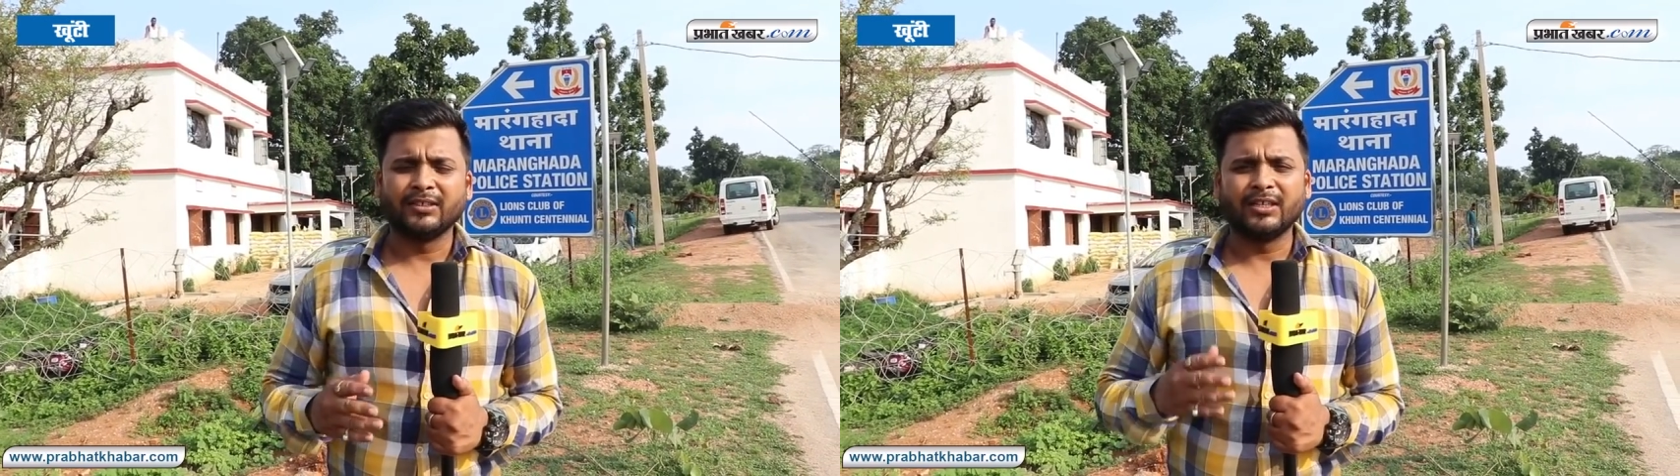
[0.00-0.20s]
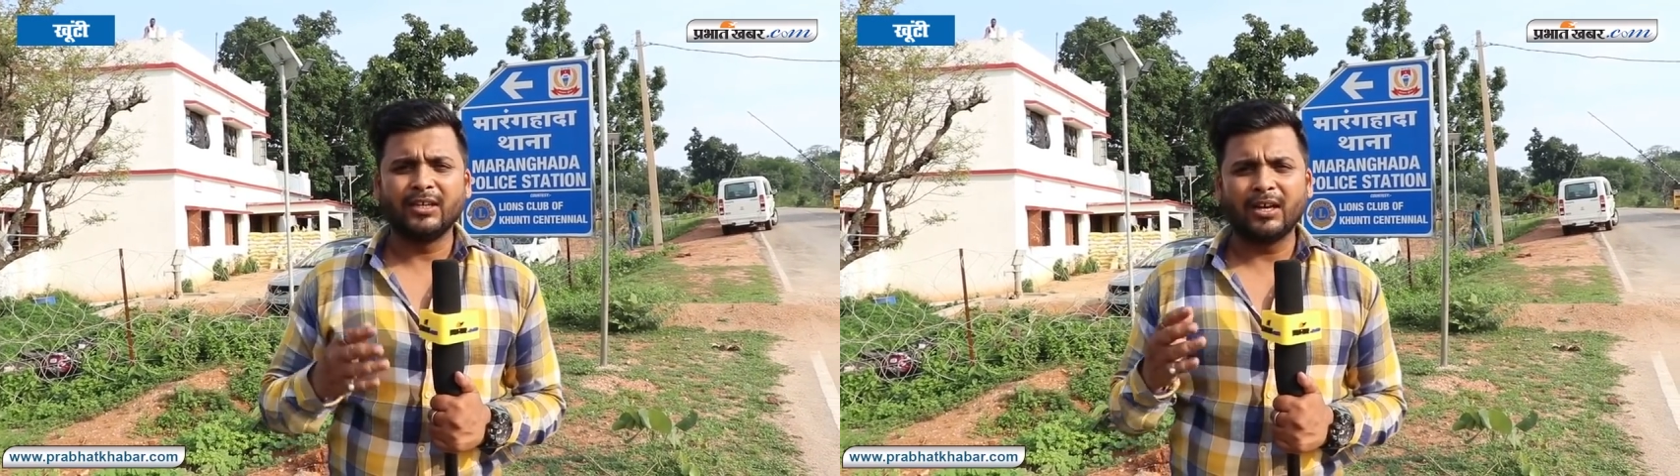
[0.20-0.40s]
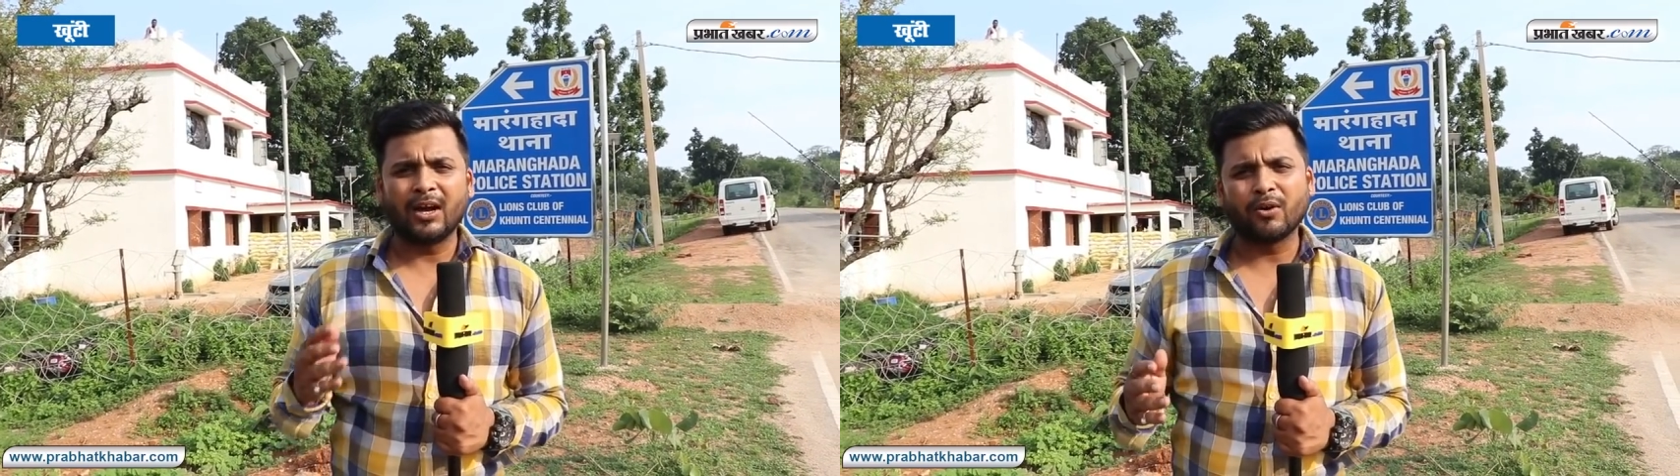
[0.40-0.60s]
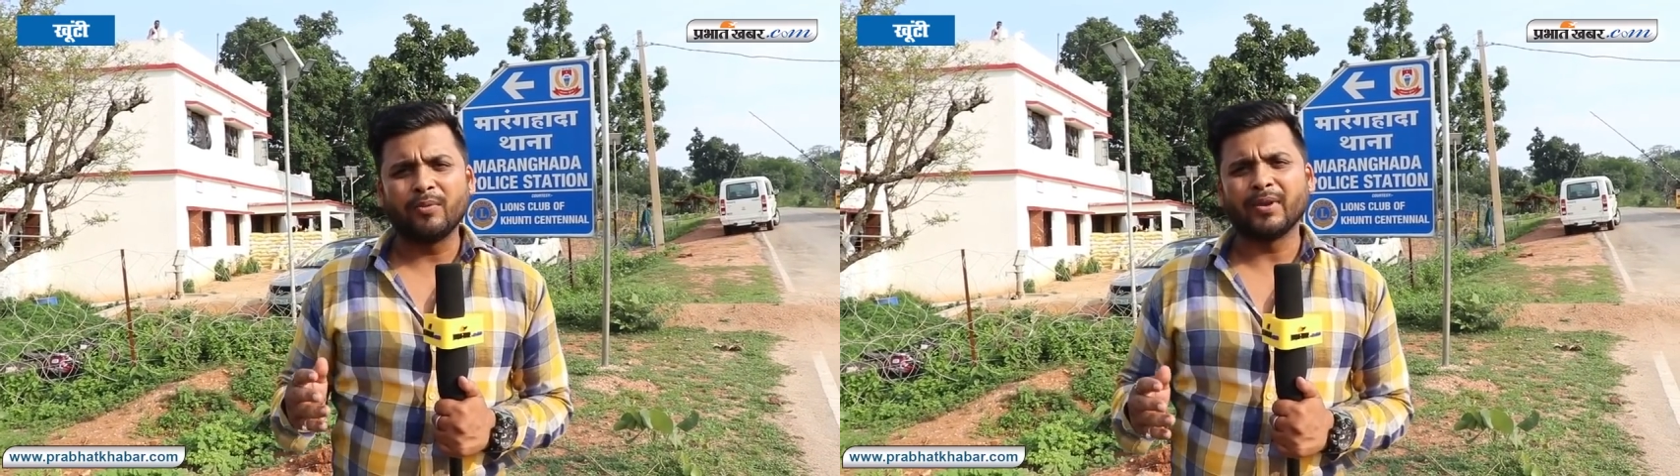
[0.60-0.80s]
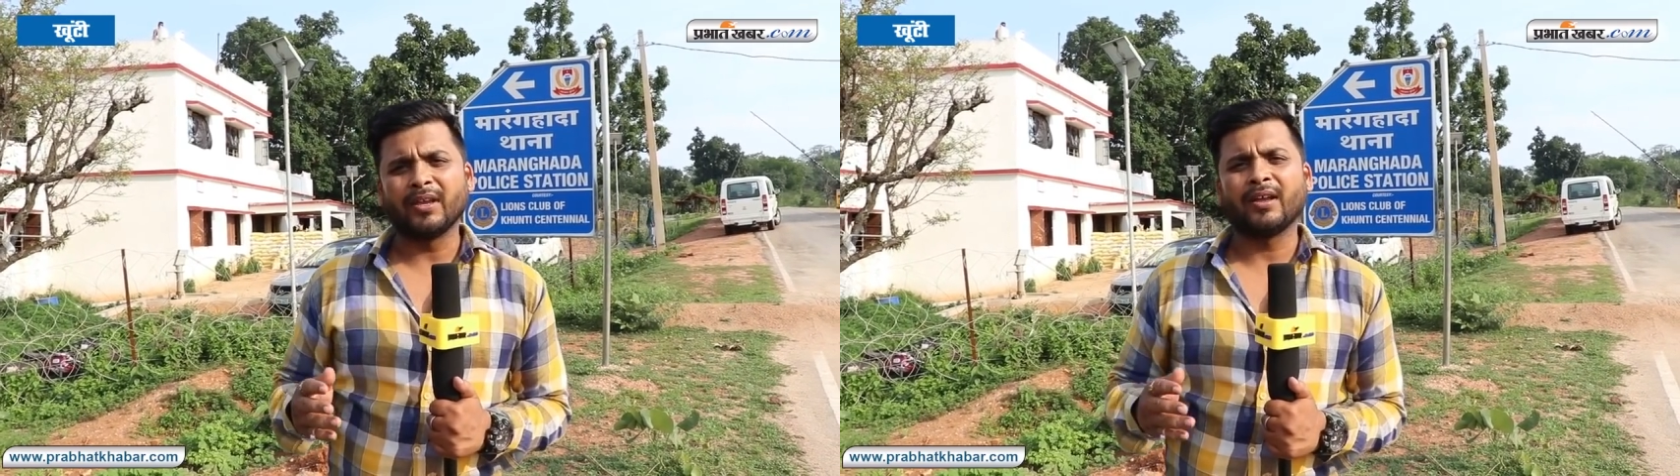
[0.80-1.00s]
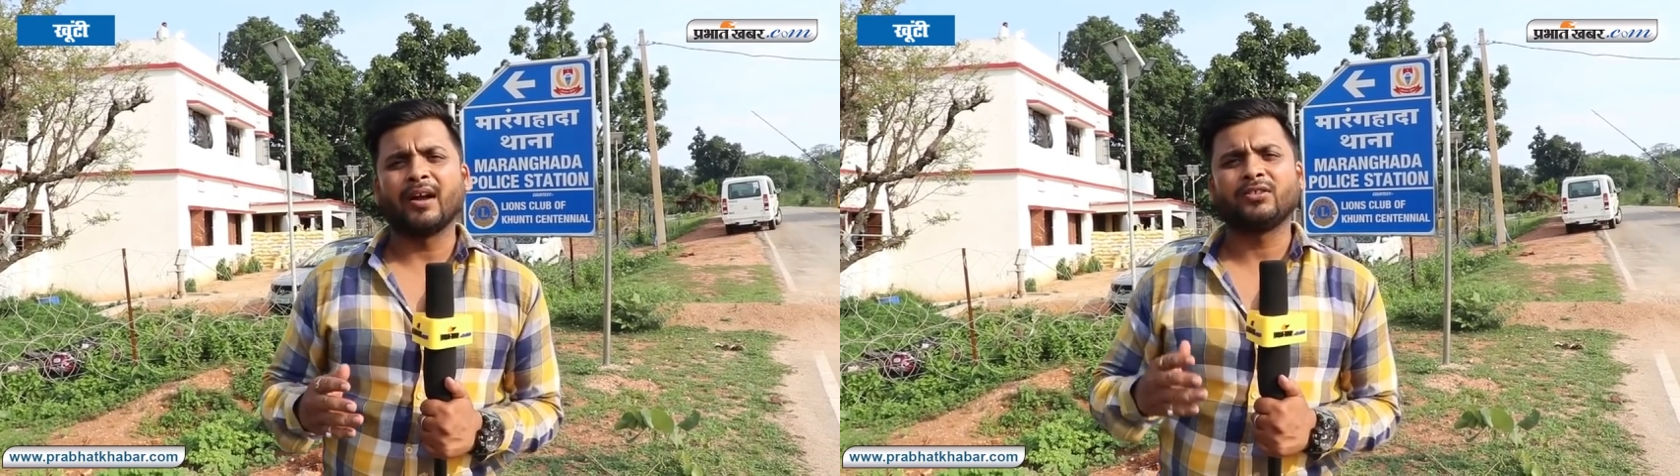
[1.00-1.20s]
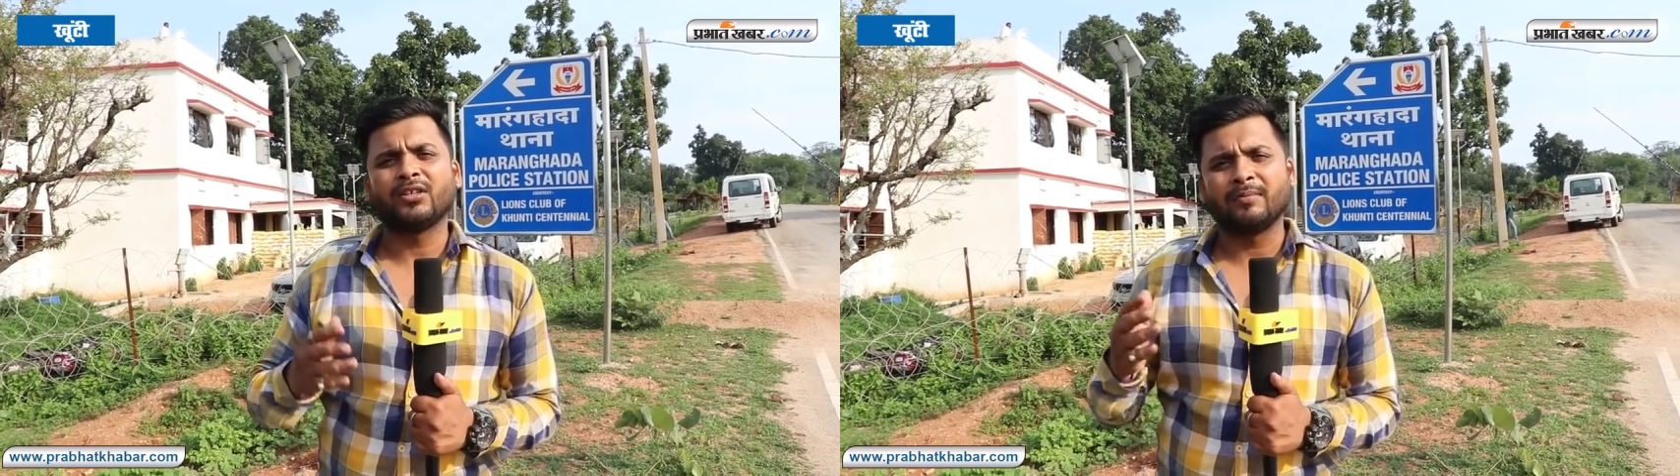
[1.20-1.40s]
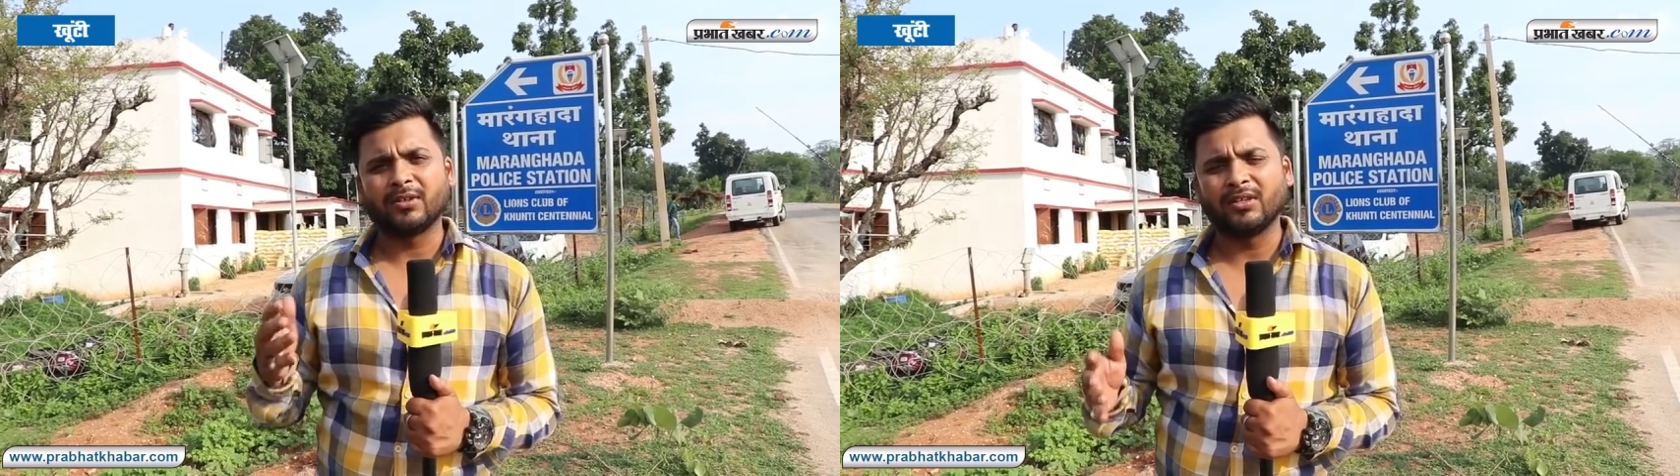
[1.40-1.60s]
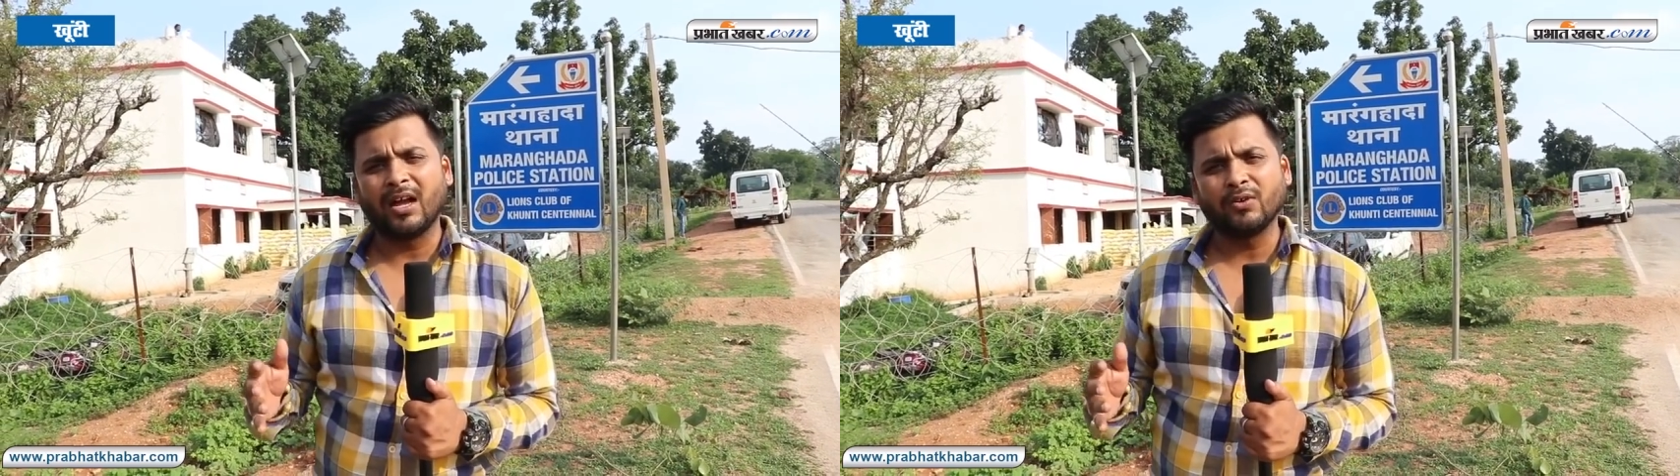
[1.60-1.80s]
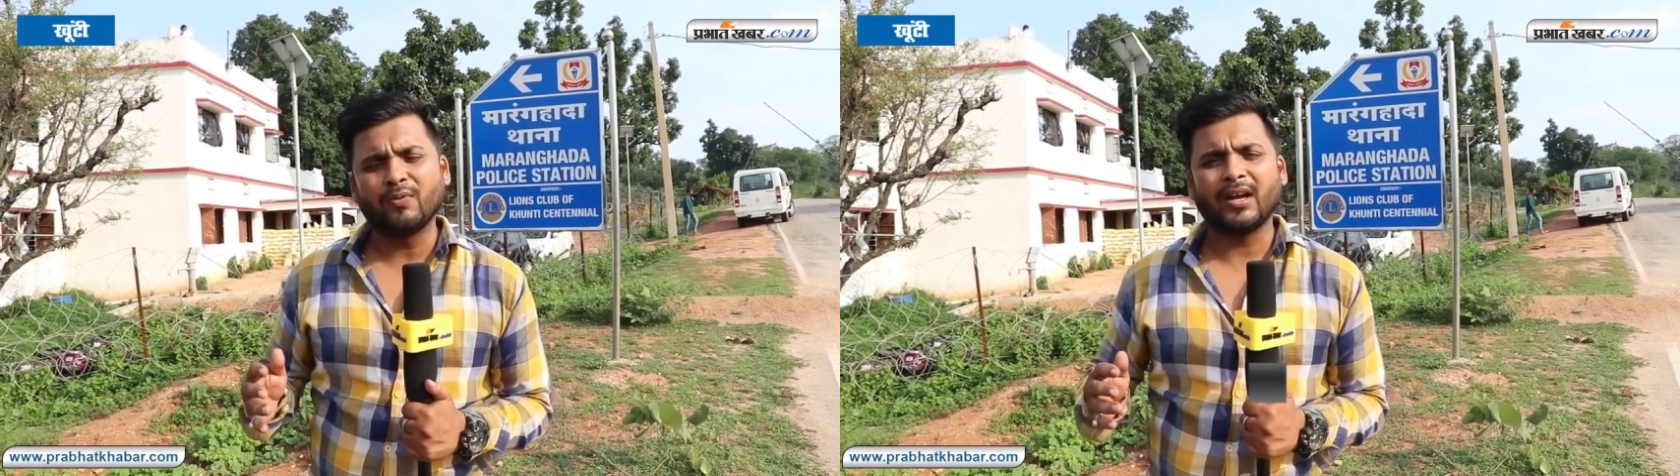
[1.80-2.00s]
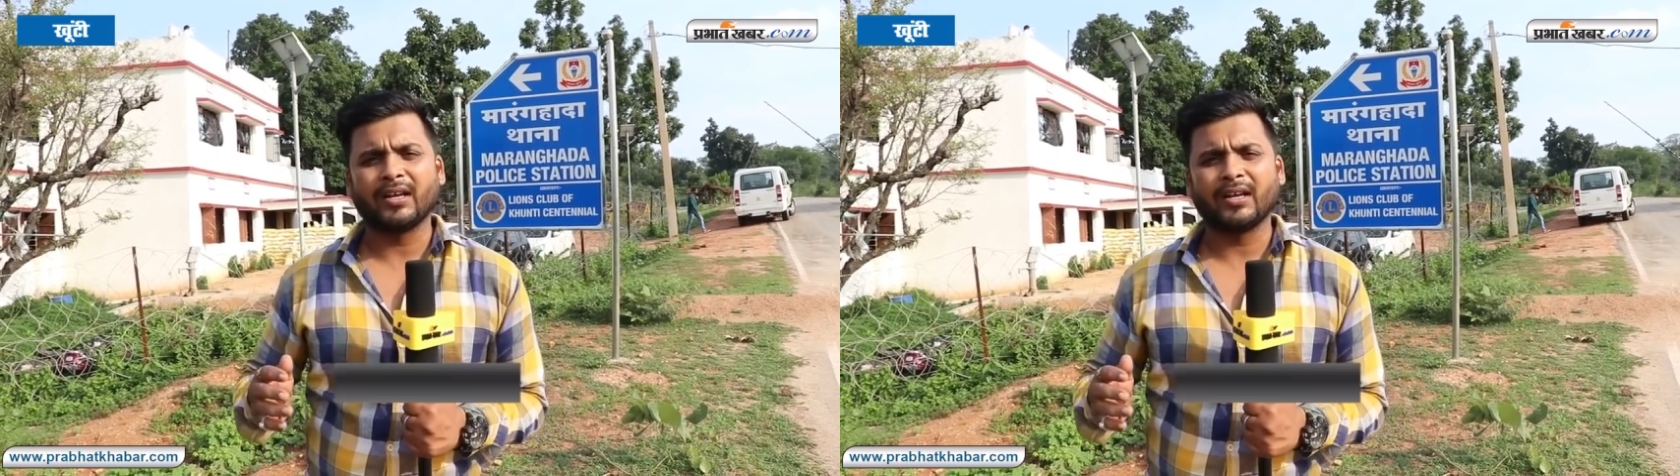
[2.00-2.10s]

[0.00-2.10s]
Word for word: जिन इलाकों में अच्छा मतदान हुआ